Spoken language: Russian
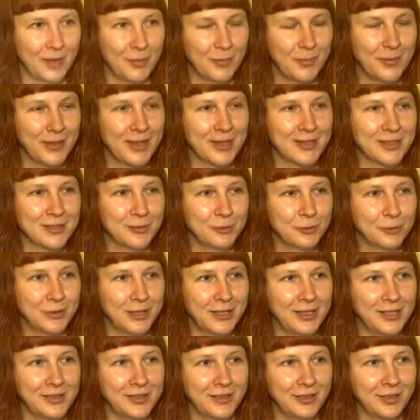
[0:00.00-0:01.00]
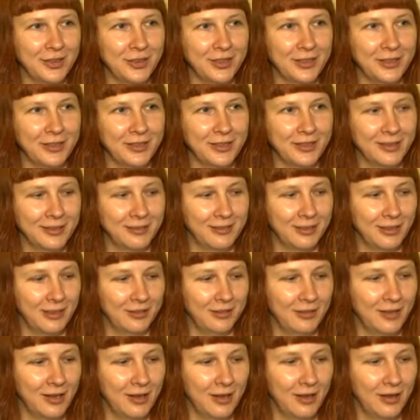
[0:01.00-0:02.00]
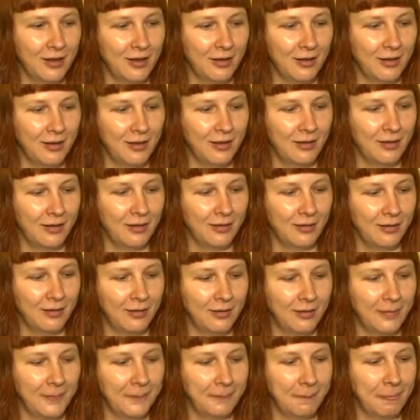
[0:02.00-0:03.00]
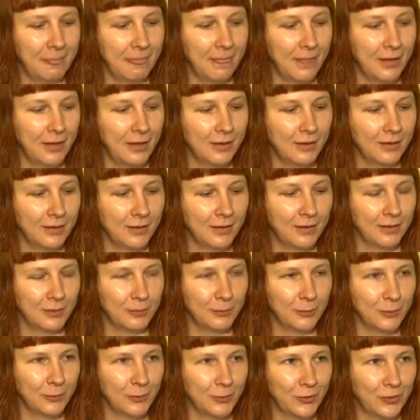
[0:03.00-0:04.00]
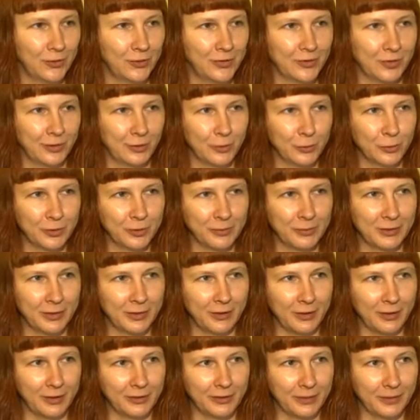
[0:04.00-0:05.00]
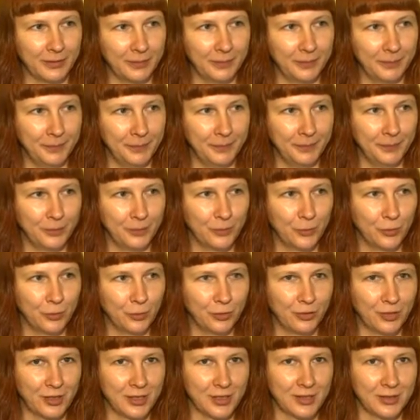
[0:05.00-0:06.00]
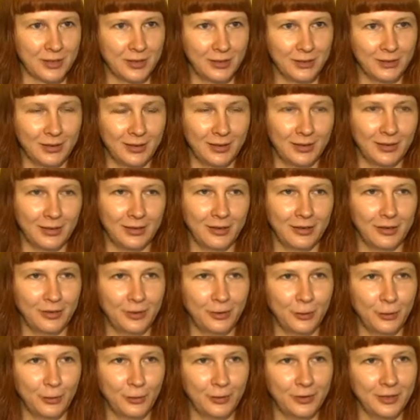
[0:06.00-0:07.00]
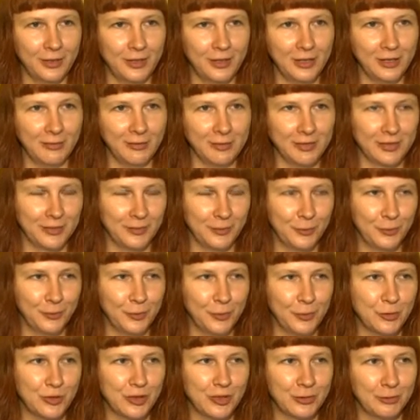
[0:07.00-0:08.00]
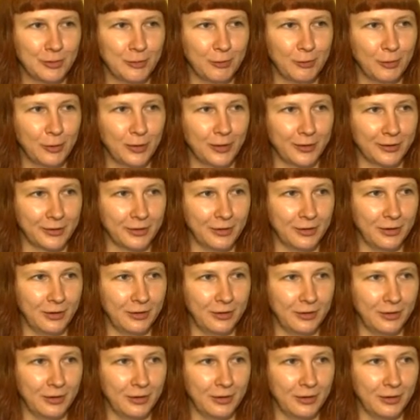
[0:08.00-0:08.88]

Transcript: Меня зовут Алиса Черникова. А, я работаю литературным редактором. Уже 10 лет я редактирую книги, в основном научно-популярные.